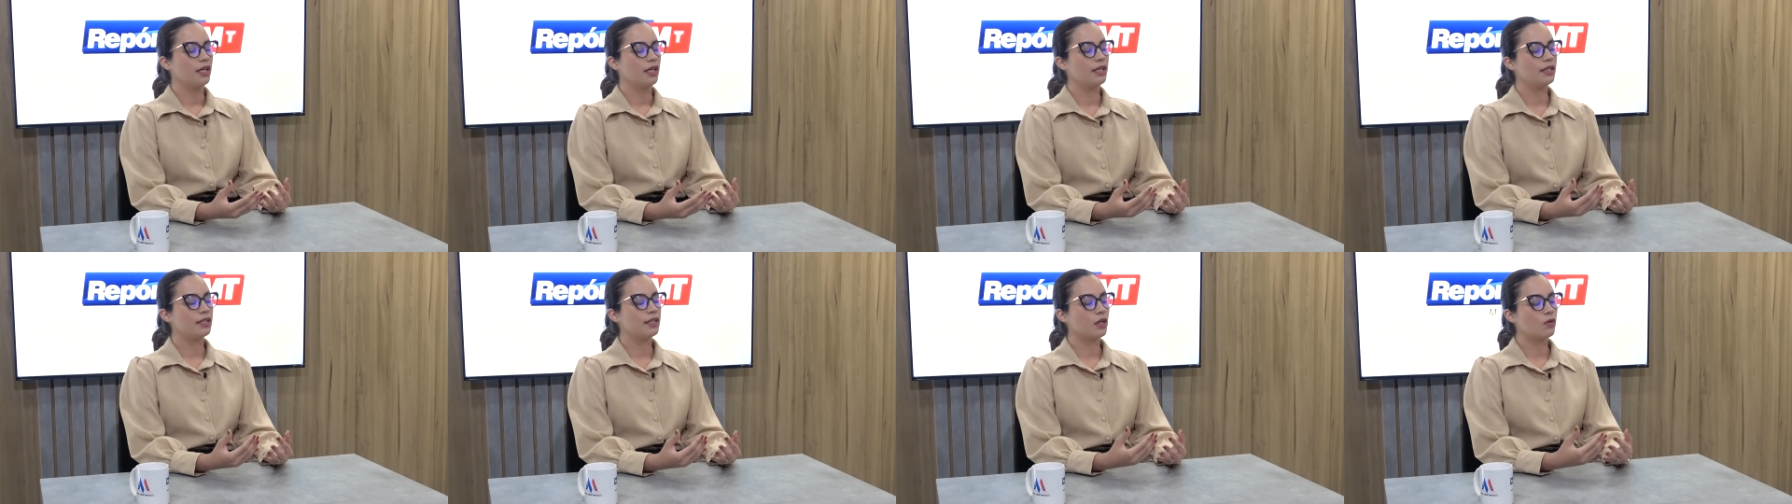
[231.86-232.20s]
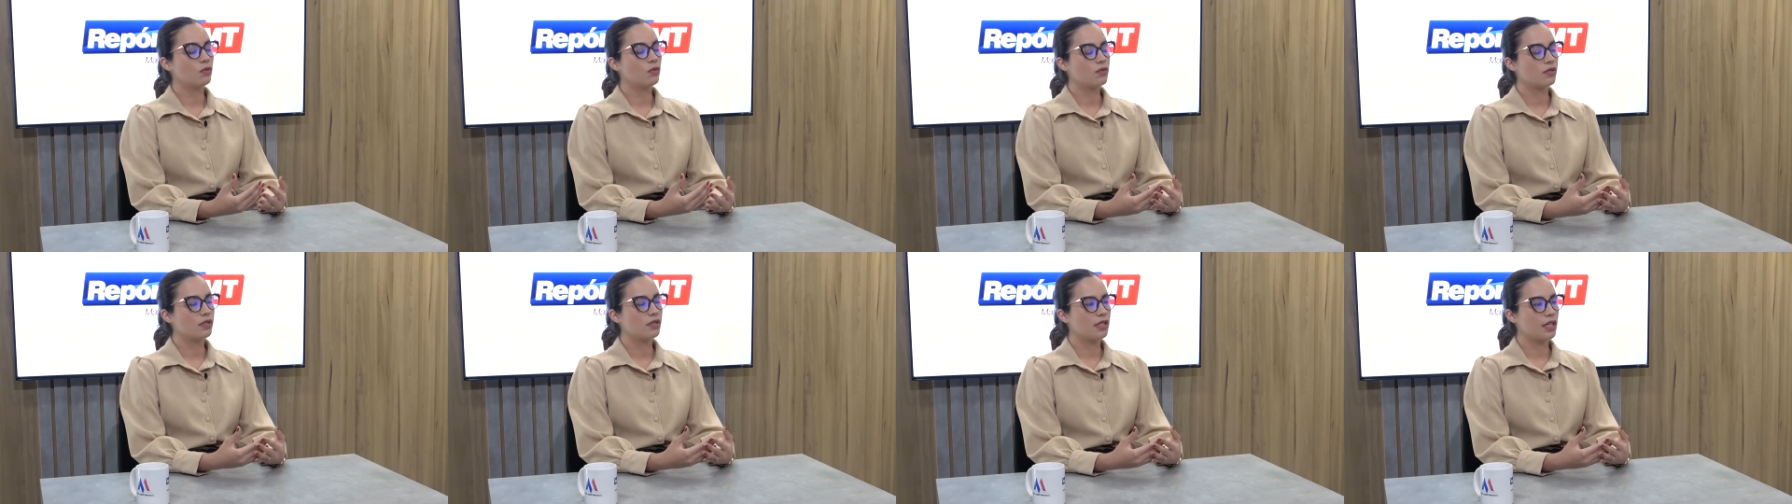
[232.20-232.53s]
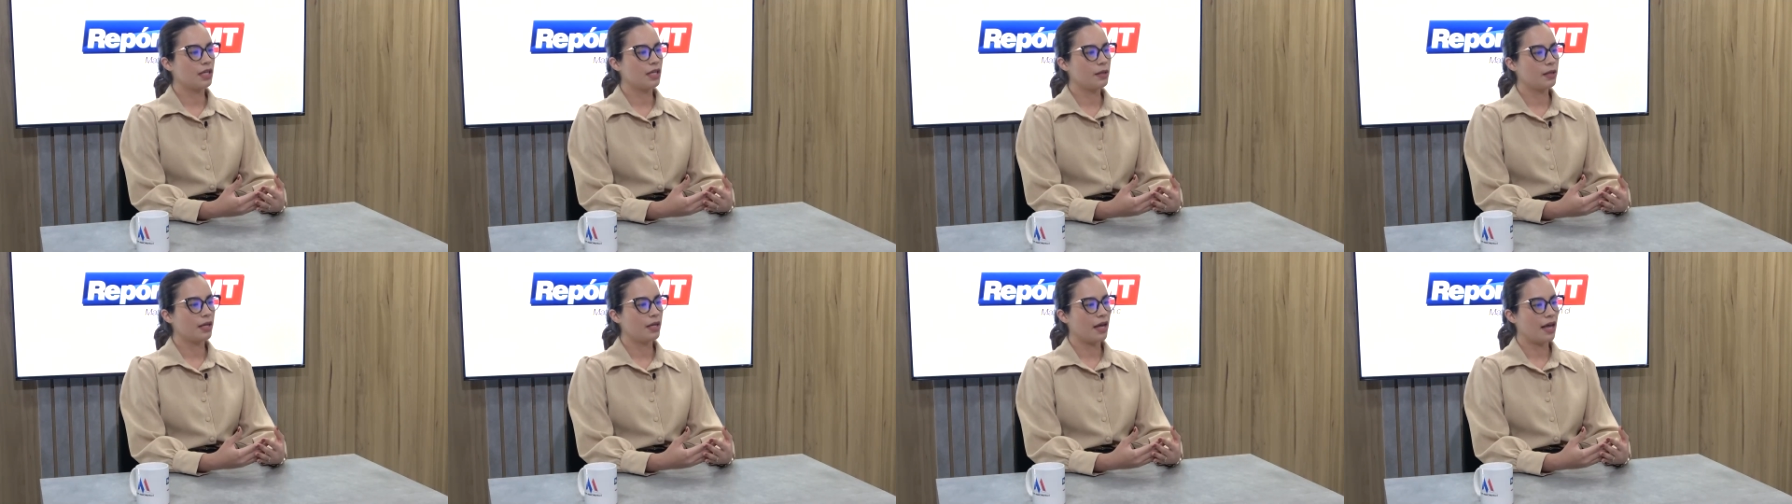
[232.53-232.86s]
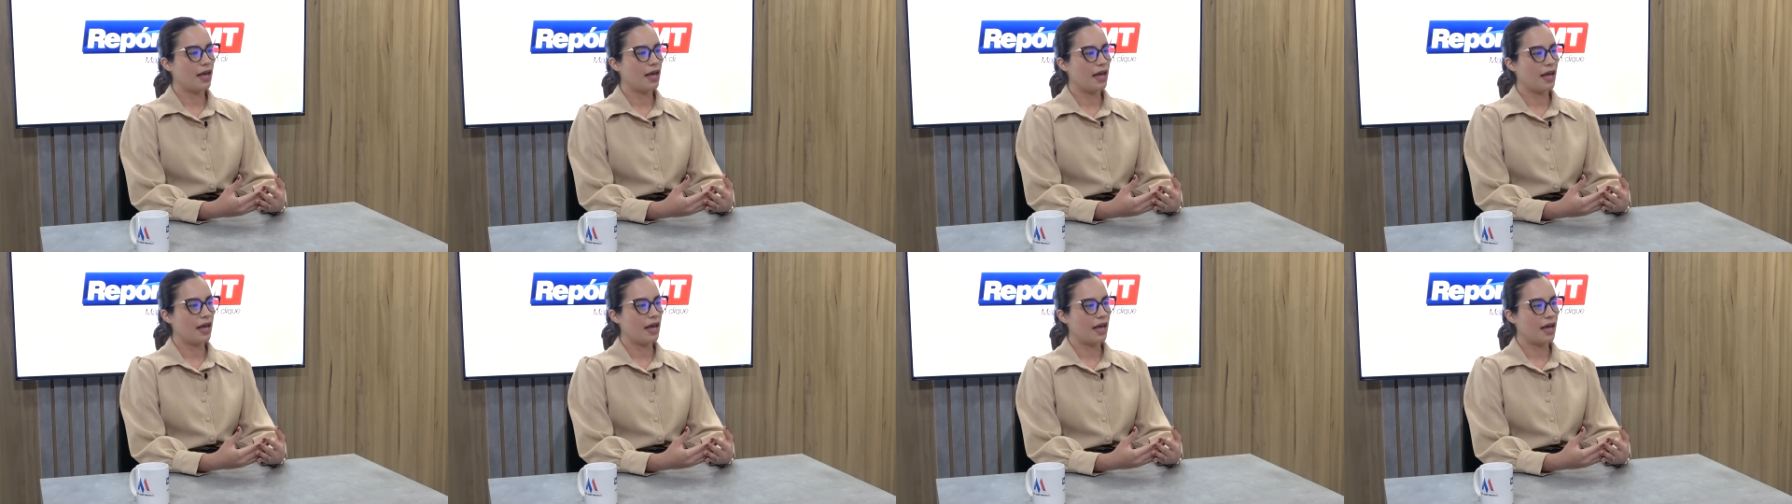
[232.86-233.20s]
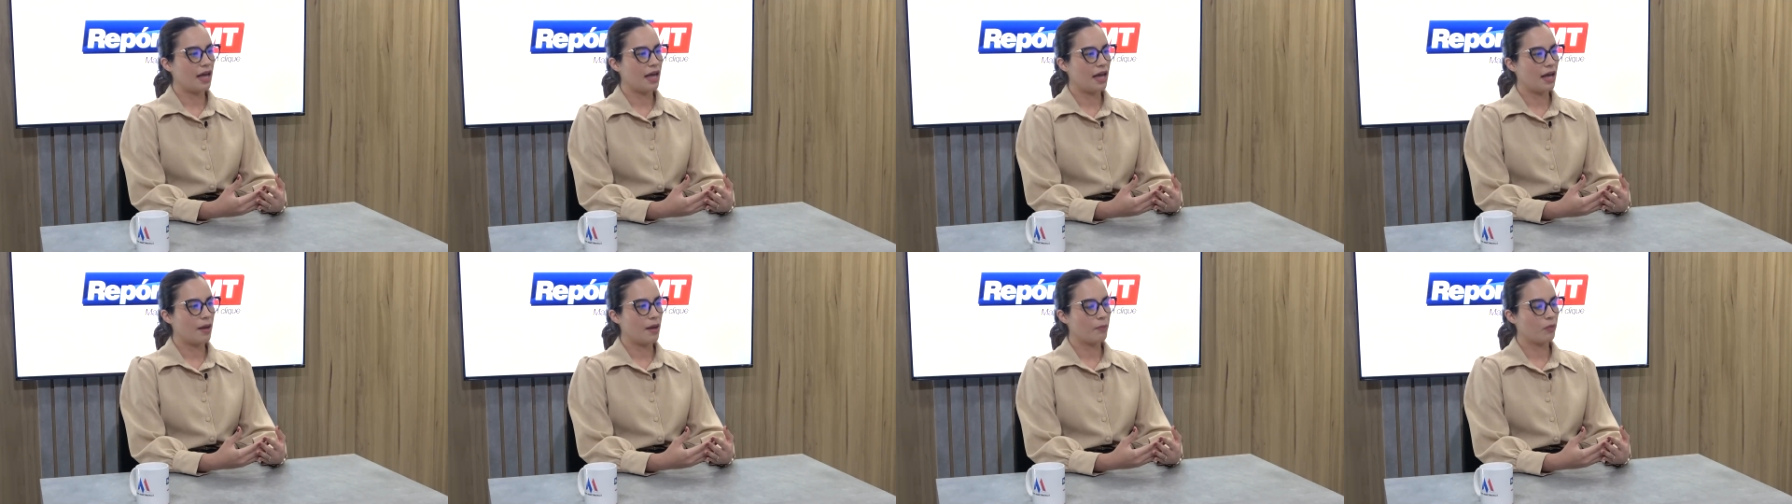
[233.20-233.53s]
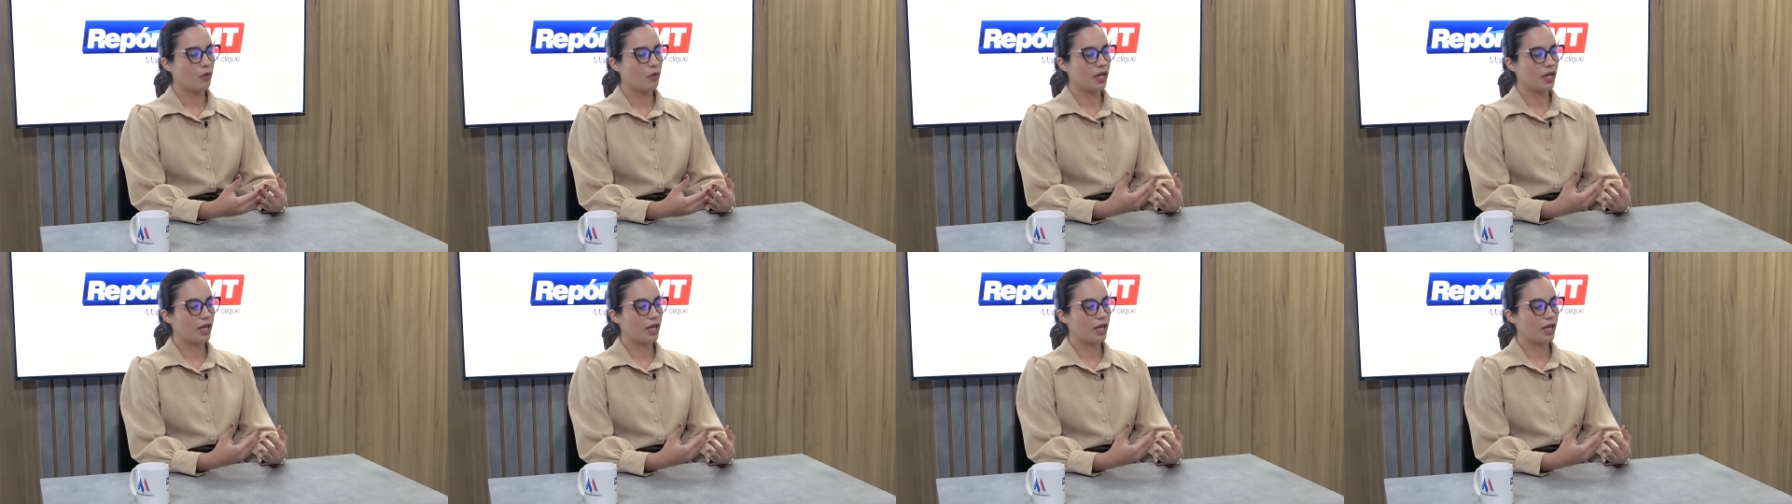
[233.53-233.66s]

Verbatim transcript: Então, se, é,